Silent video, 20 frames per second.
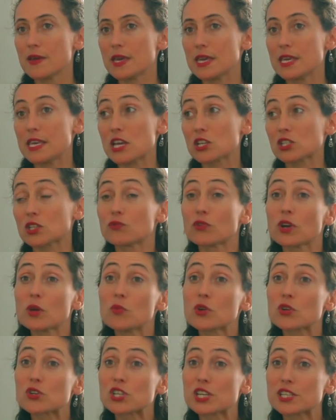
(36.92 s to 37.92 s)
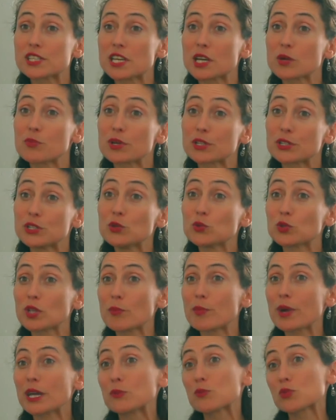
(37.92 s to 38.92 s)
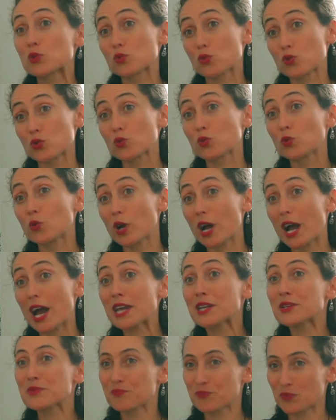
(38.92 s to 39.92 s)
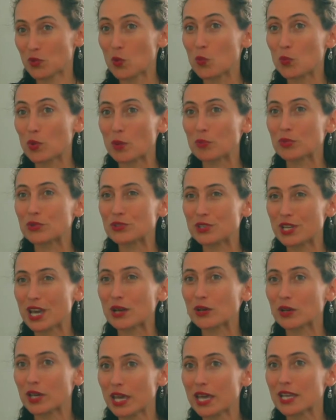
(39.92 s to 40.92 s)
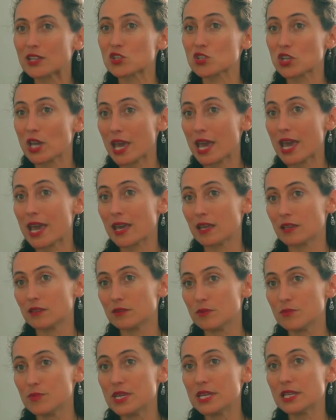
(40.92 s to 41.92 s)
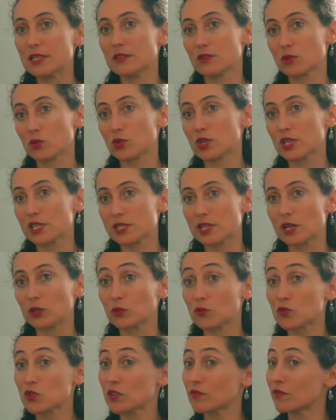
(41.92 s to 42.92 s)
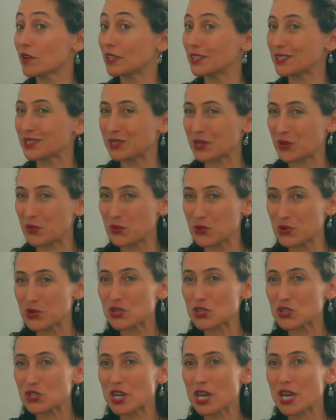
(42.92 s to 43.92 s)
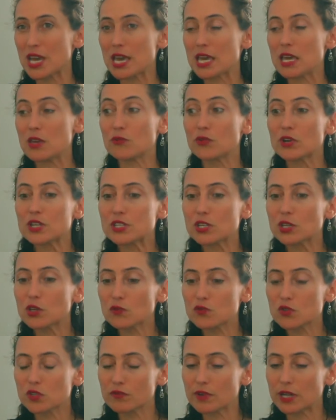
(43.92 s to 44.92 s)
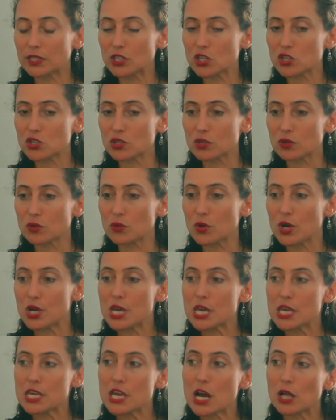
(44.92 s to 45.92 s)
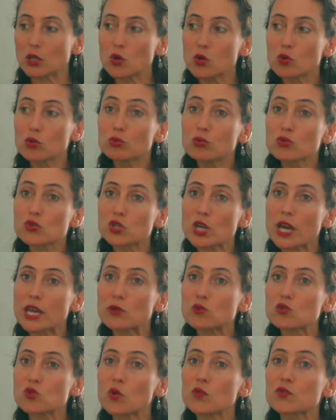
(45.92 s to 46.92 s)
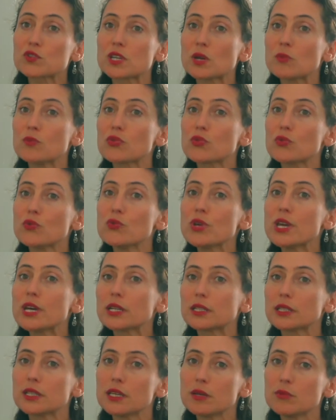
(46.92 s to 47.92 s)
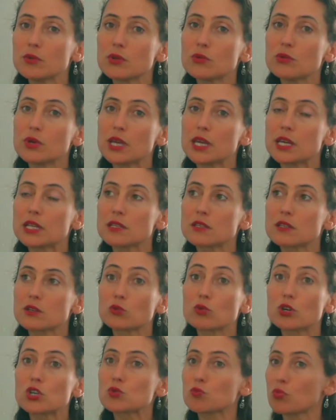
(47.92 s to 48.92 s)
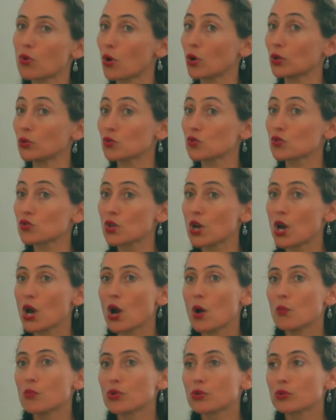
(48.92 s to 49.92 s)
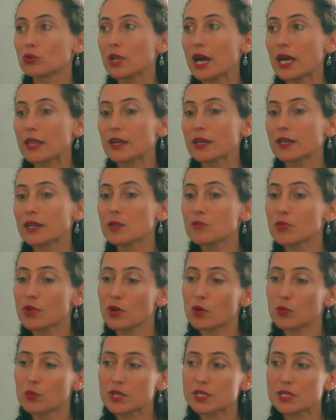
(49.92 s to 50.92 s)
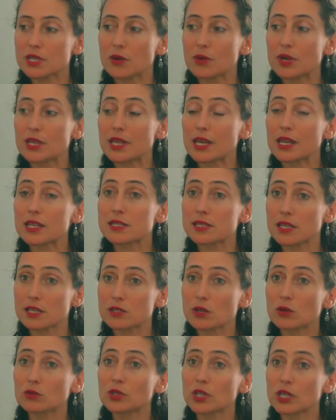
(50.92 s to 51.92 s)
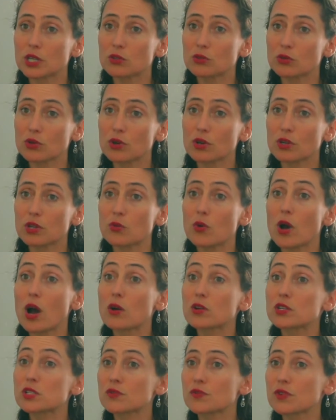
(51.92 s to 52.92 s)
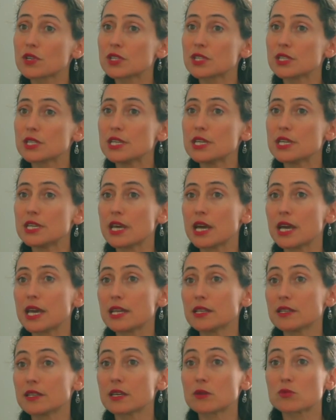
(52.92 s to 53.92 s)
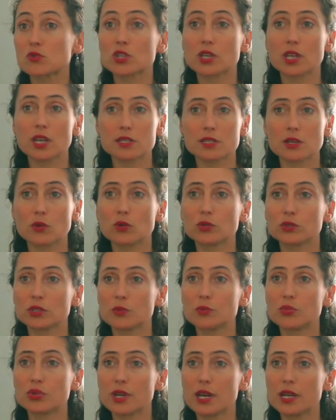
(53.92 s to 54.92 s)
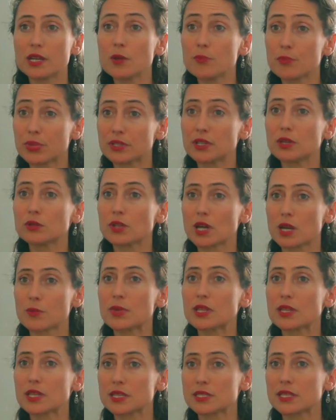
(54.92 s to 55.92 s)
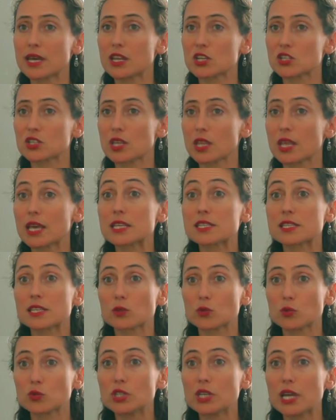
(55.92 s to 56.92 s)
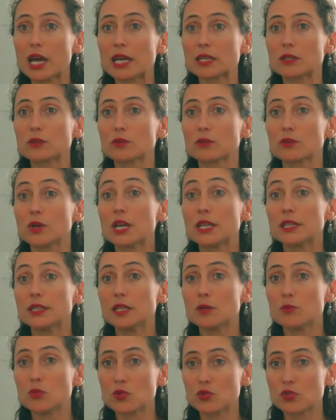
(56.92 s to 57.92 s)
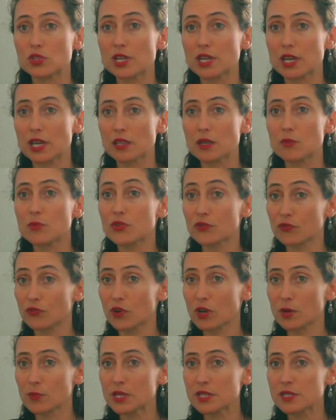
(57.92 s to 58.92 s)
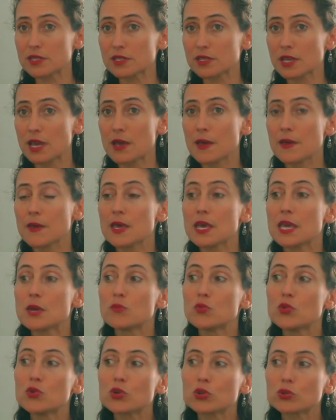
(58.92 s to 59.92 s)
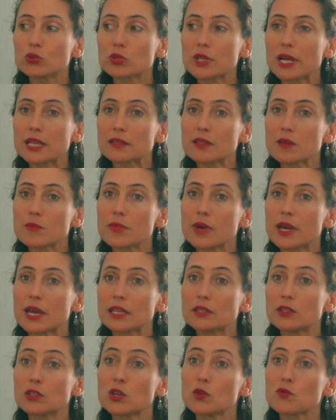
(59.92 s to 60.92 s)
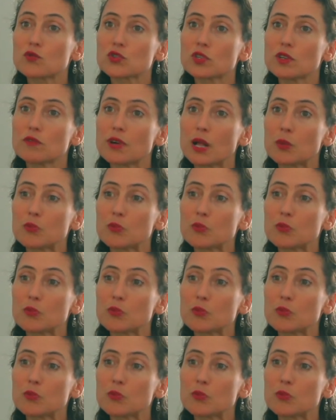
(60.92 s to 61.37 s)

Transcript: E esta foi uma urgência que partiu também de pessoas do lugar. O próprio Tiago Guedes é de mim, de coração do festival até hoje, e foi assim que o festival nasceu. E ao longo dos anos houve sempre um equilíbrio entre dois polos. Por um lado, a grande preocupação em dar acesso ao território, ao que se fazia em termos de criação contemporânea, particularmente nas áreas da dança, do teatro, da música e da performance, por outro lado, também de que o festival